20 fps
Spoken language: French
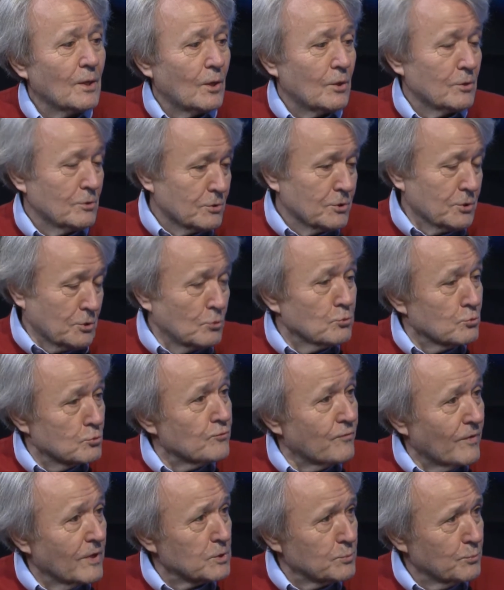ce qui est une souffrance
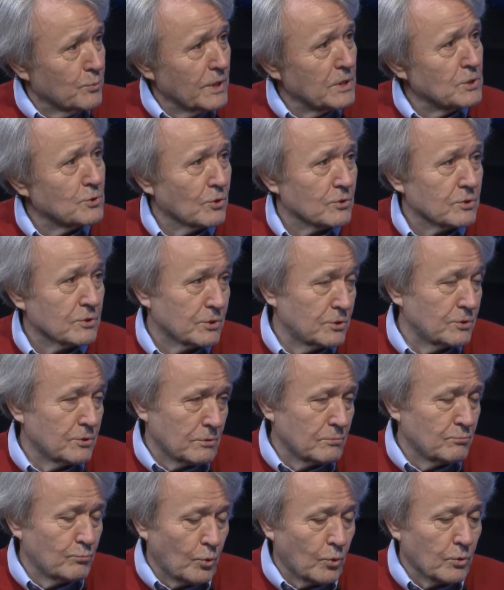pour les autres, qui,
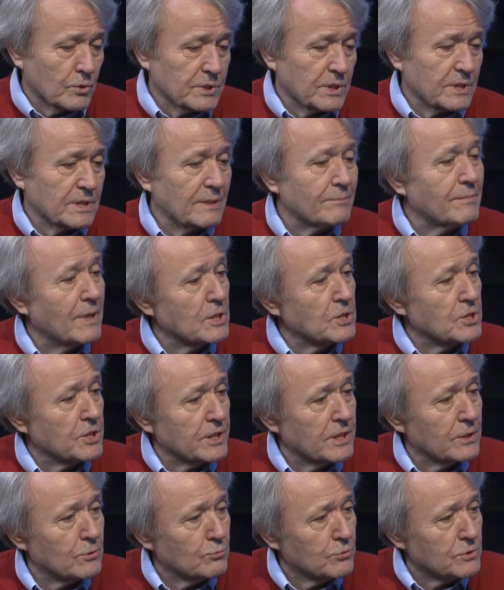bon, ça a été mal
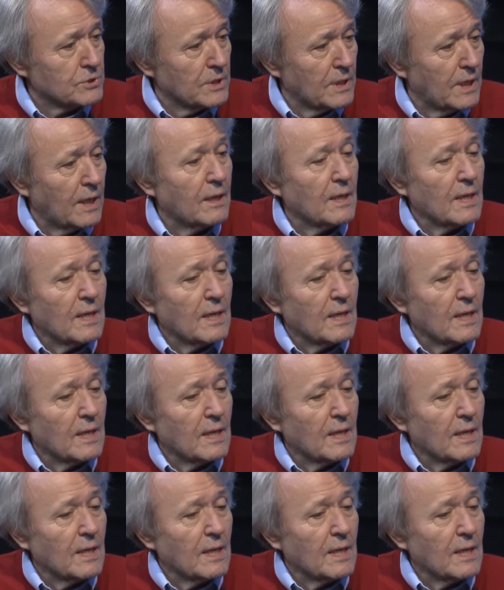géré, tout cela,